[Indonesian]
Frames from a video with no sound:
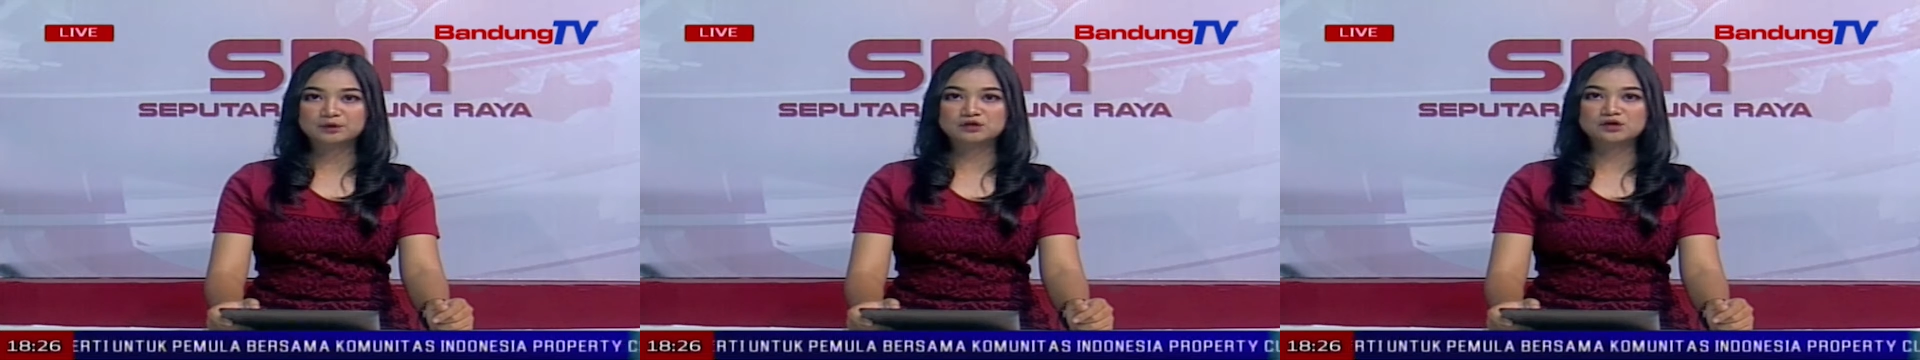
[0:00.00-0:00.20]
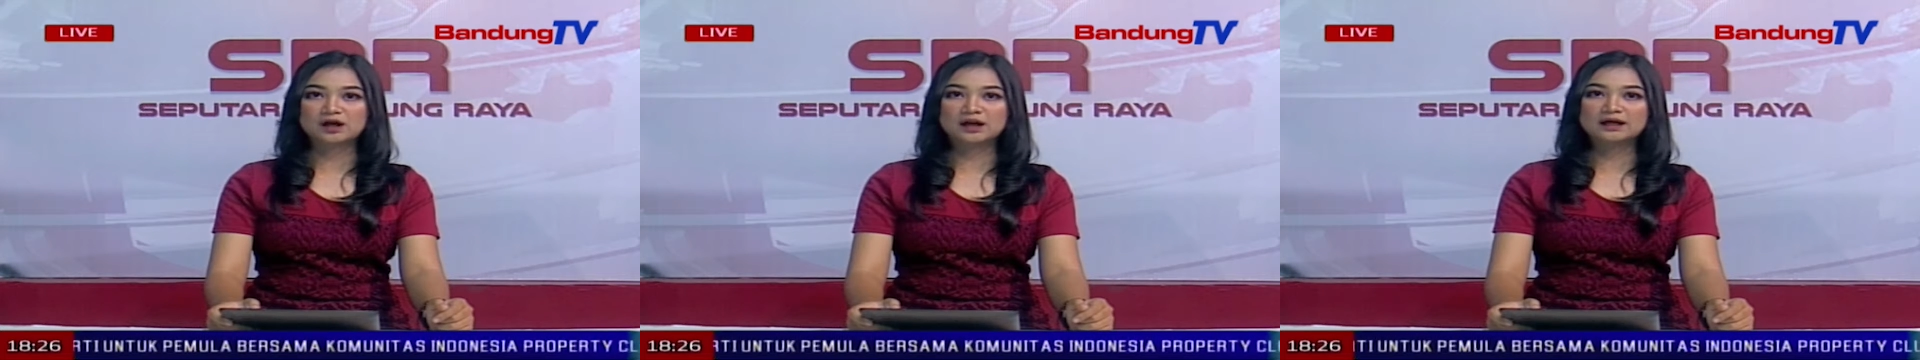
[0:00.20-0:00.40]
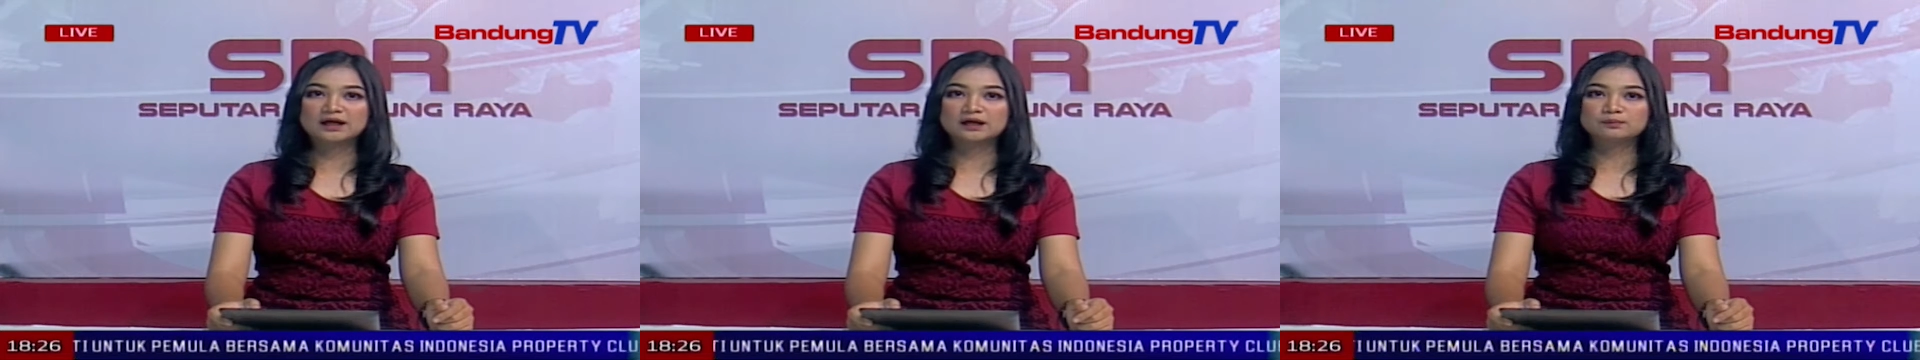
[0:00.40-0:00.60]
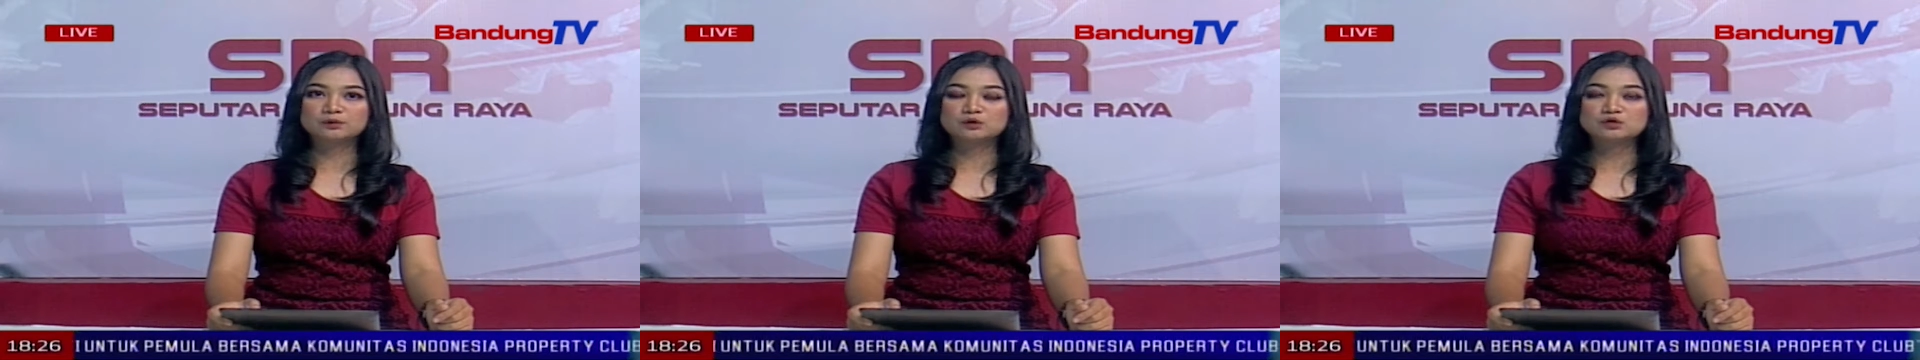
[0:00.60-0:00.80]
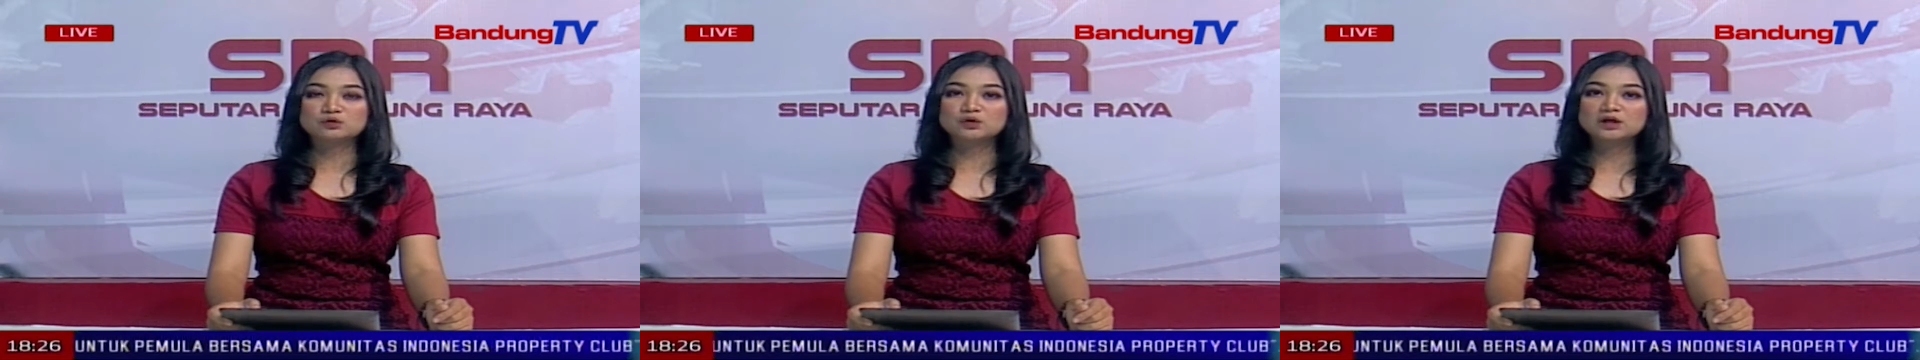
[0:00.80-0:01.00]
perjalanan
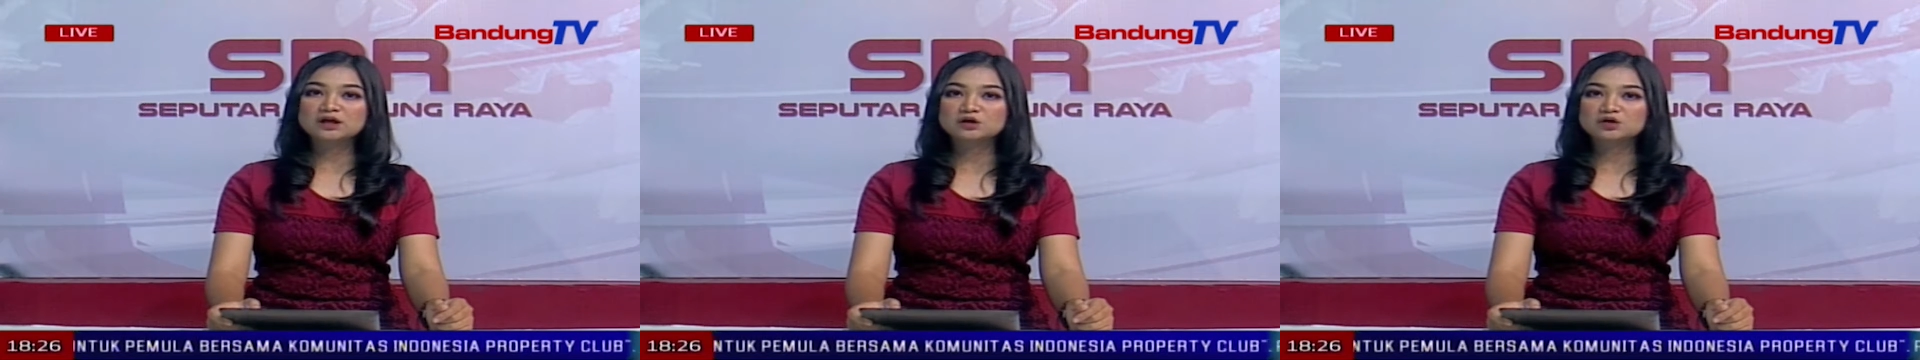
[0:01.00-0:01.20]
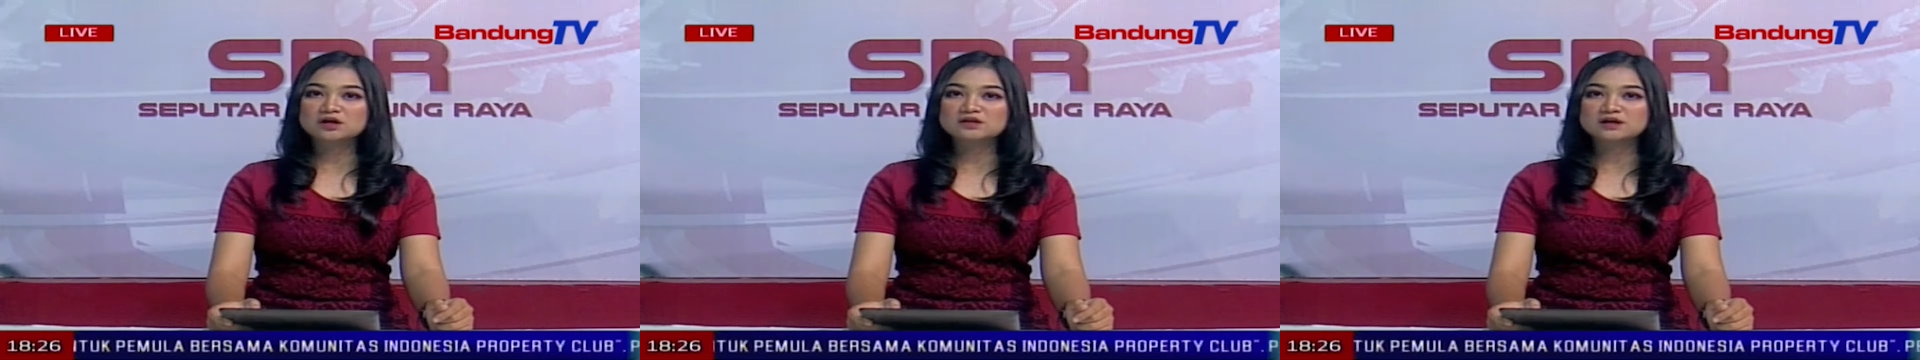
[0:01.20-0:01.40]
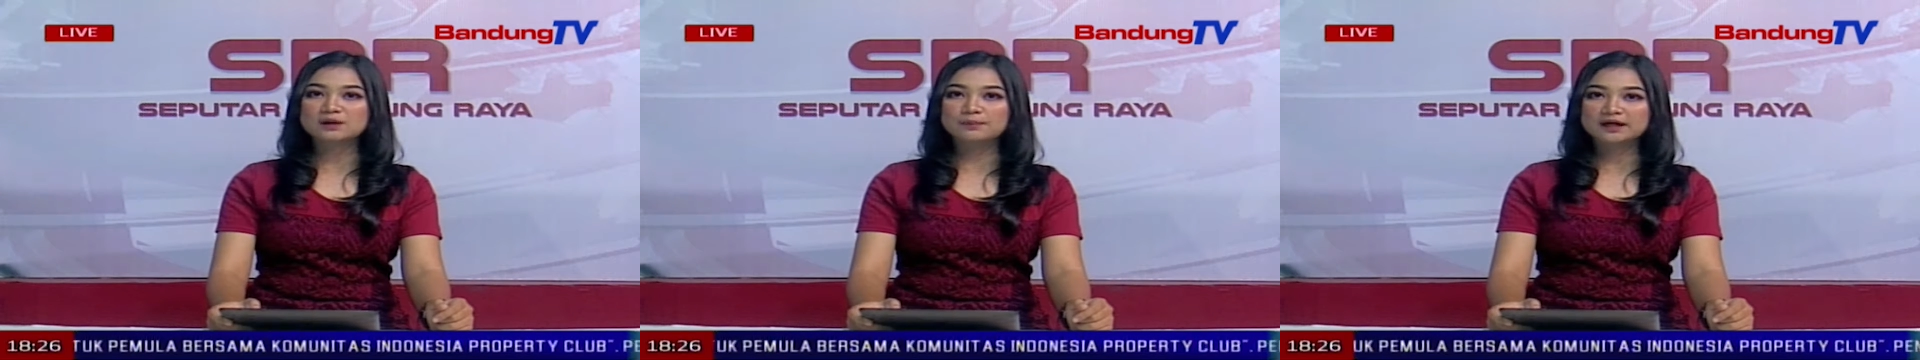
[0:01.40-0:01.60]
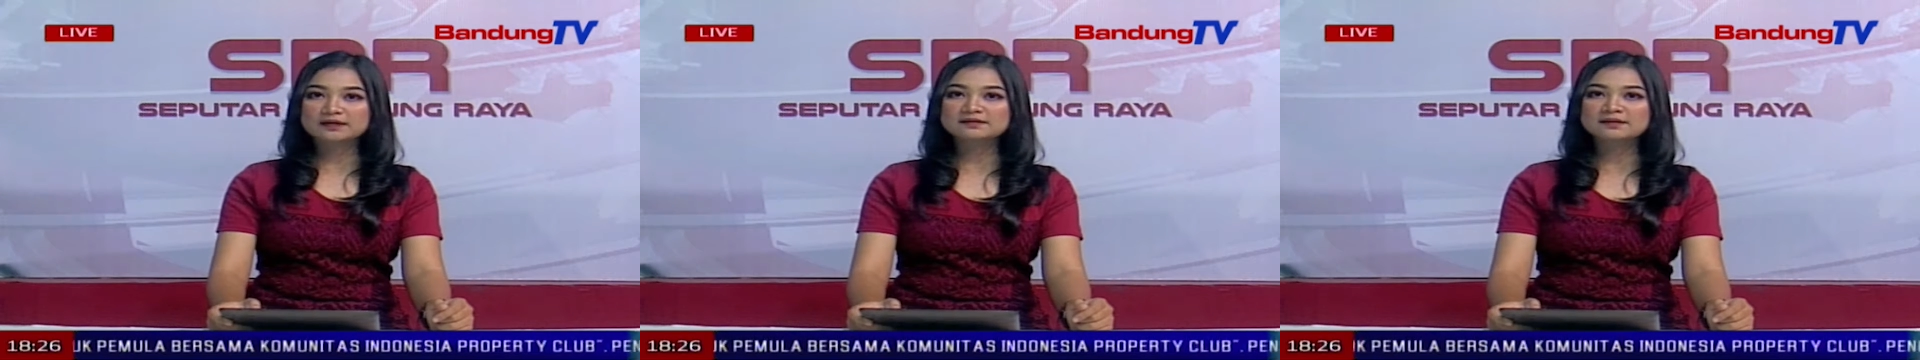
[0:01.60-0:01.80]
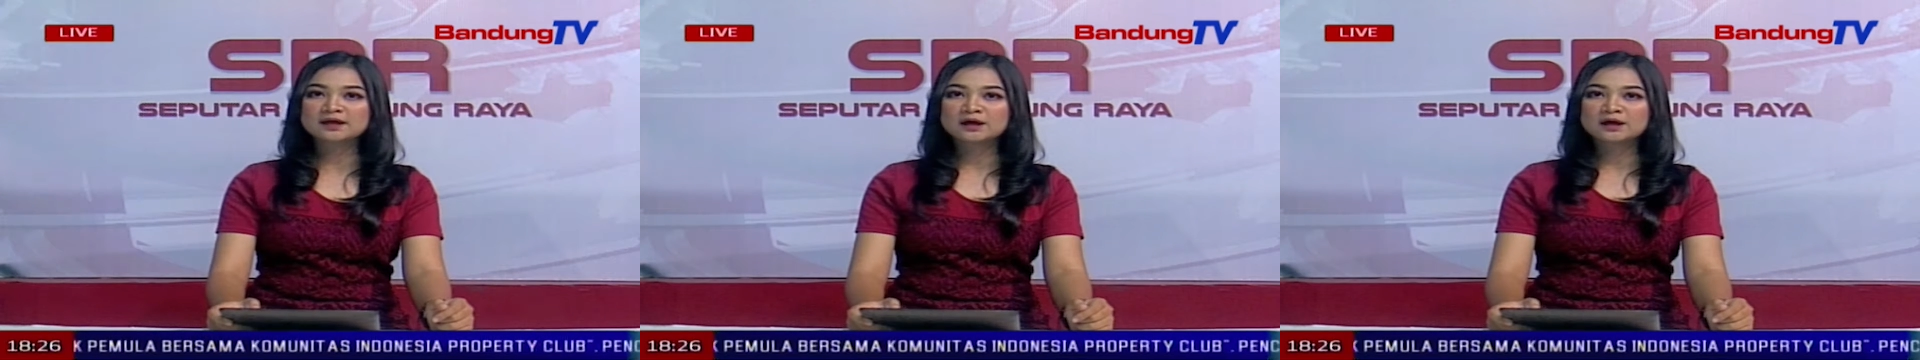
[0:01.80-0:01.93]
menuju Indonesia Emas